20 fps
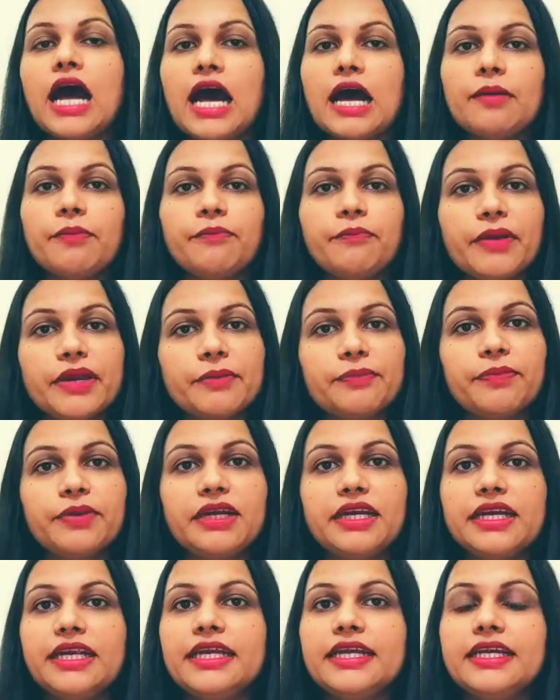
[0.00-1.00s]
आप बेड पर
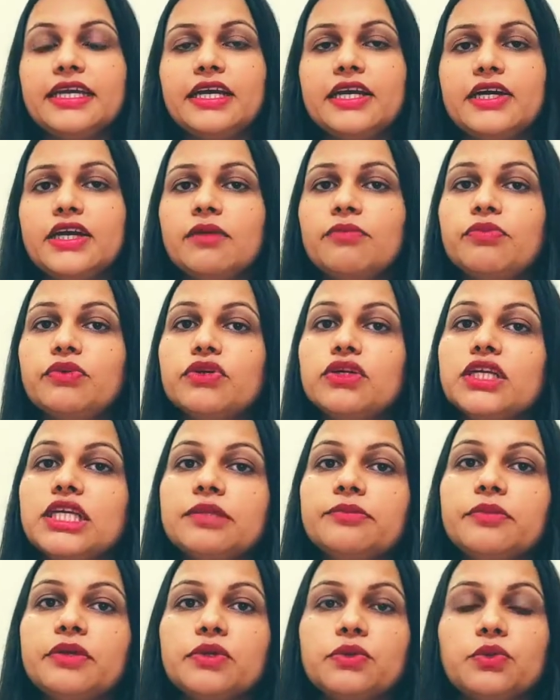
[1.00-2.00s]
लेट गए और आपको
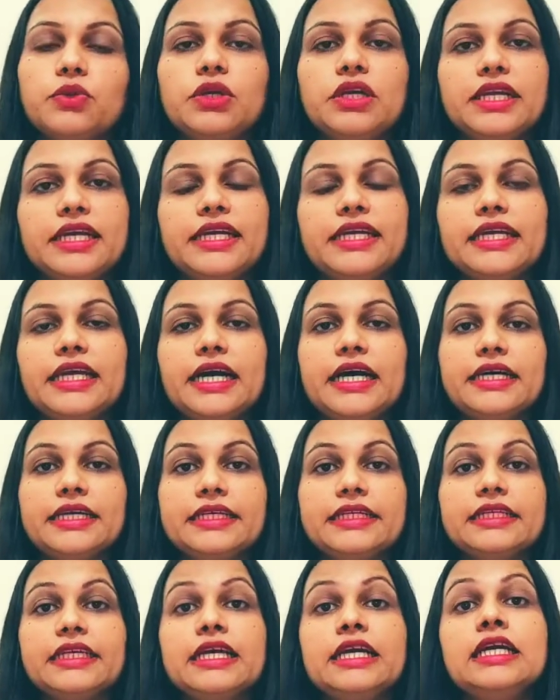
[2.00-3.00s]
नींद बिल्कुल नहीं आ
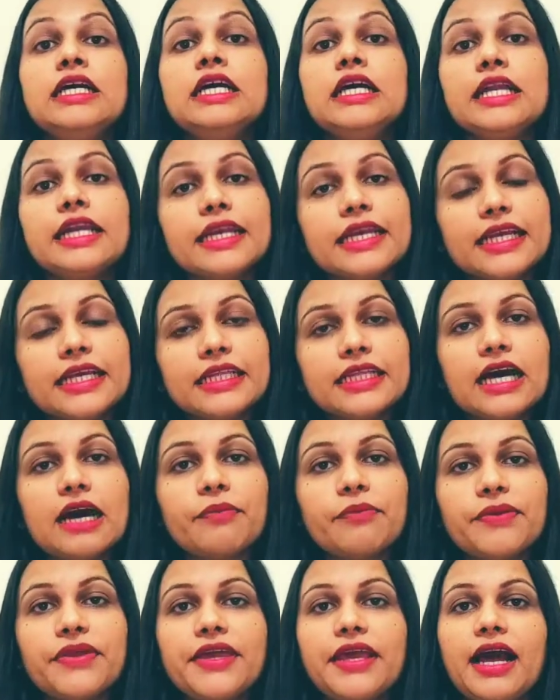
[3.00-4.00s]
रही है नींद
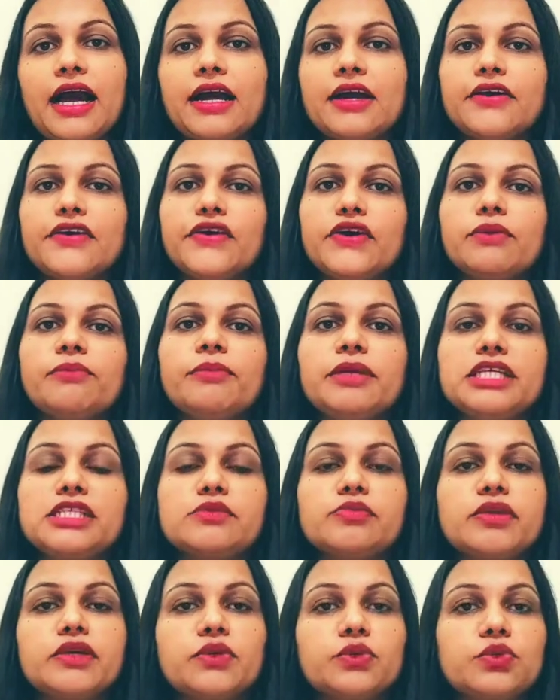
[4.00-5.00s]
आपकी आ गई और
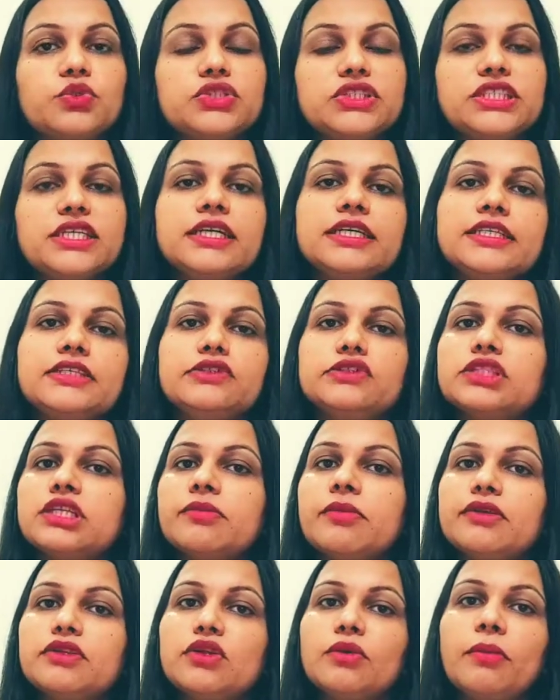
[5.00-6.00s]
बीच में टूट जा रही है उसके
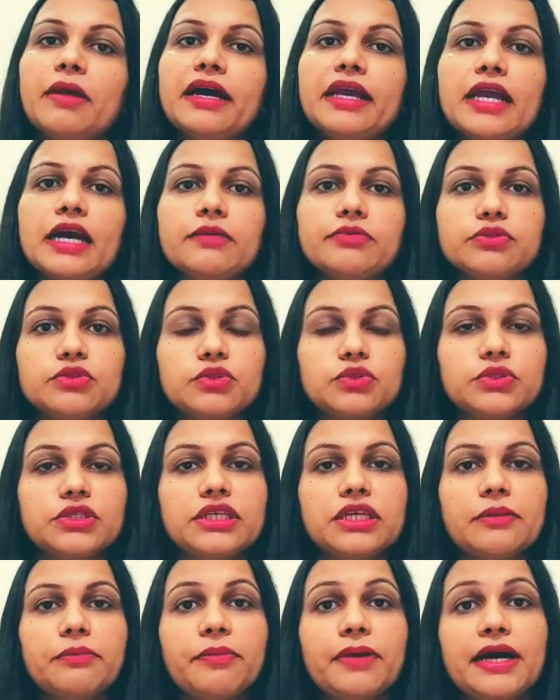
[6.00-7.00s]
बाद दोबारा आप सो
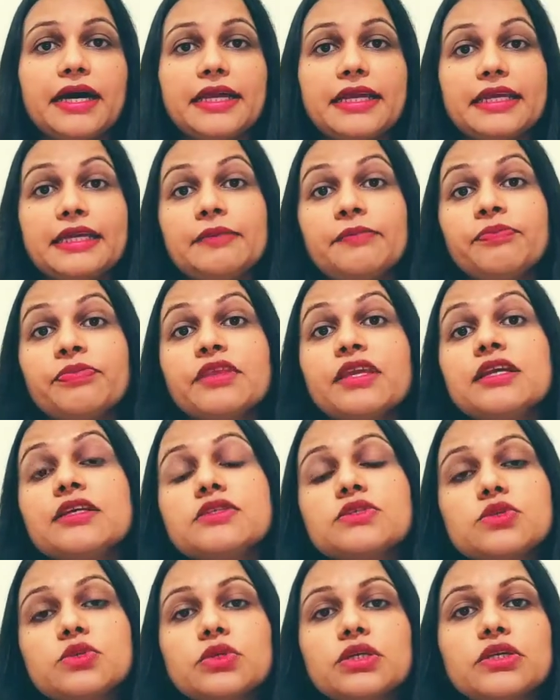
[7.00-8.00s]
नहीं पा रहे हैं
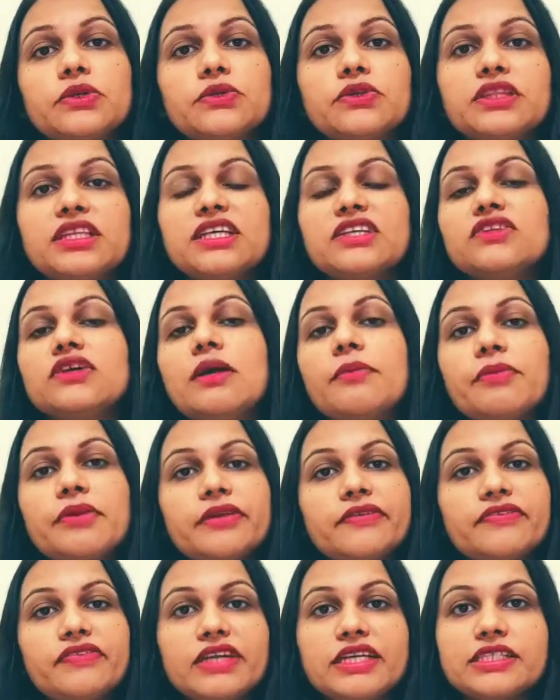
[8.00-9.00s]
सो के उठते हैं तो आप
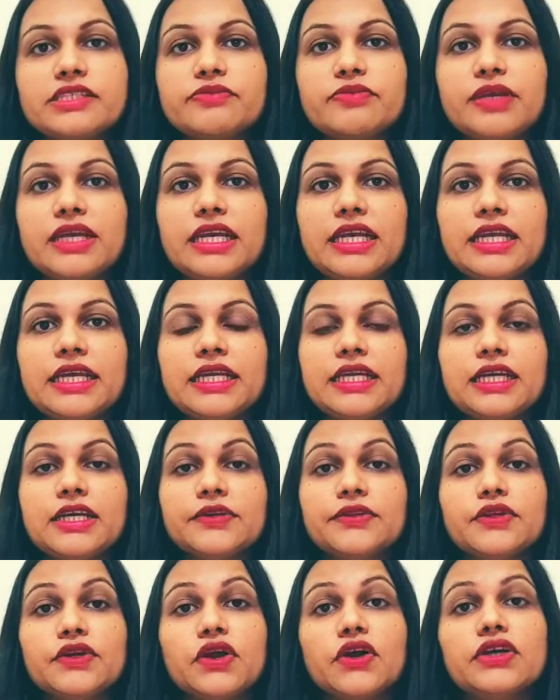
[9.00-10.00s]
रिफ़्रेश फील नहीं
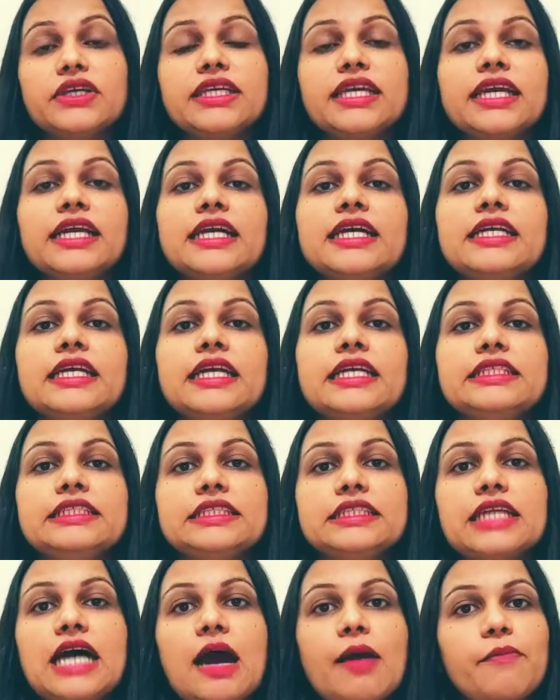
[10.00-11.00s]
करते ये
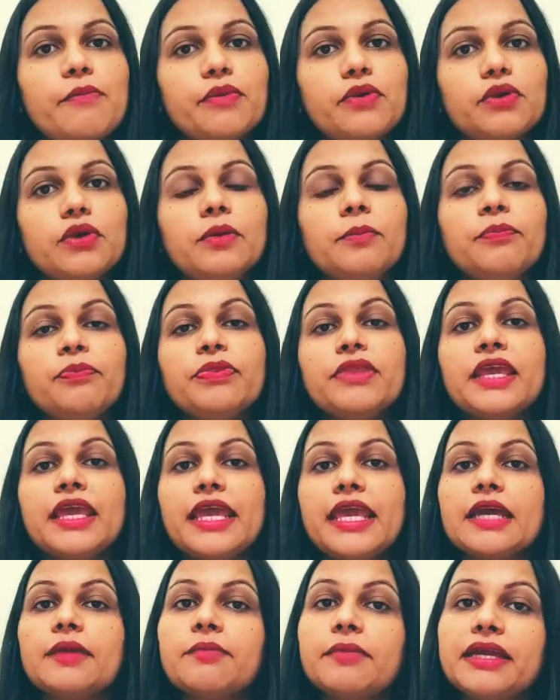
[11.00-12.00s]
कंडीशन आपको
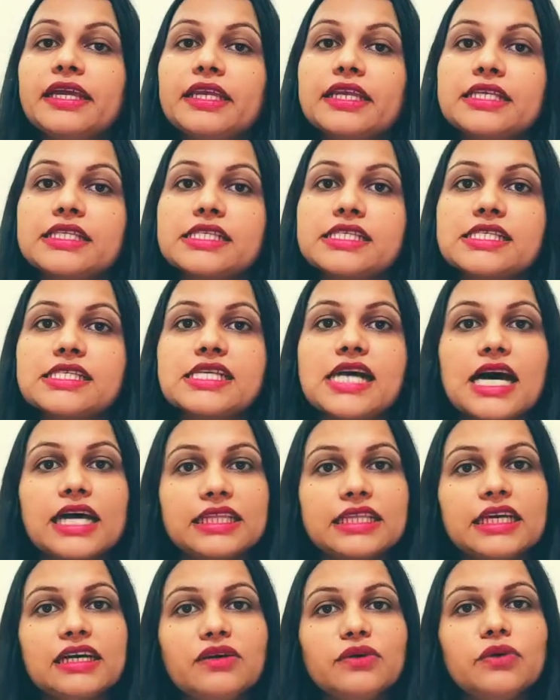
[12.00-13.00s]
एक महीने से
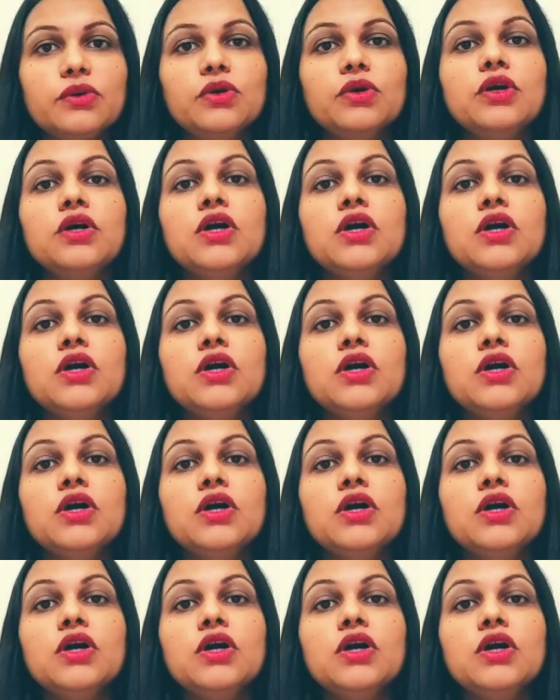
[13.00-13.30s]
ज़्यादा हो